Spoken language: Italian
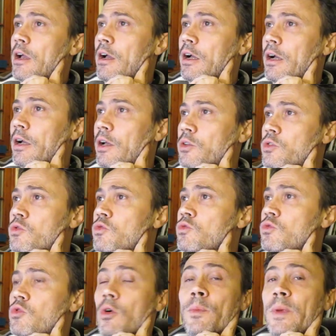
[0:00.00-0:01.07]
eh,
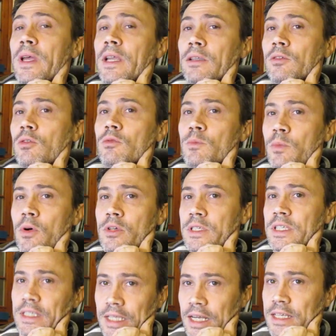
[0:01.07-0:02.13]
su, ho aperto un post
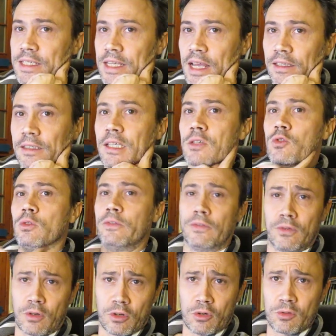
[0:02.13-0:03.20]
interessante sul
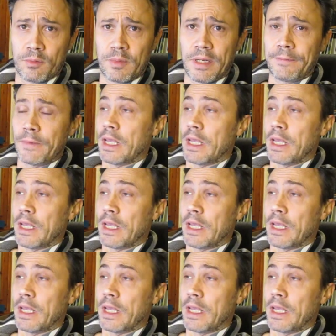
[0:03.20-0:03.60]
forum